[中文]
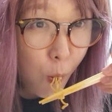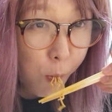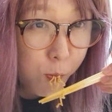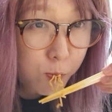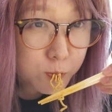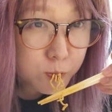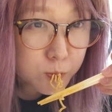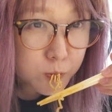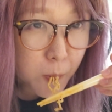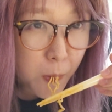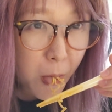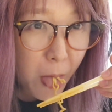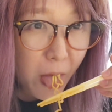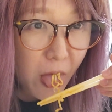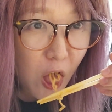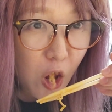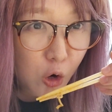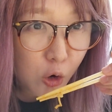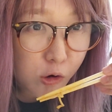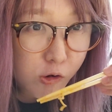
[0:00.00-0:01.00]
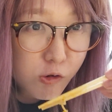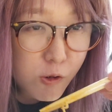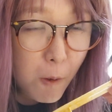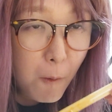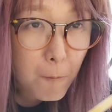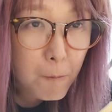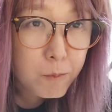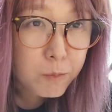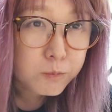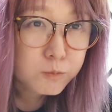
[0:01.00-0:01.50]
它不辣嘴巴，它
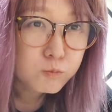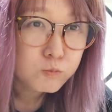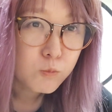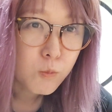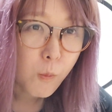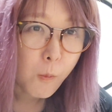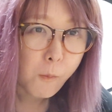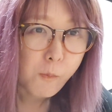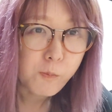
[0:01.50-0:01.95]
辣喉咙。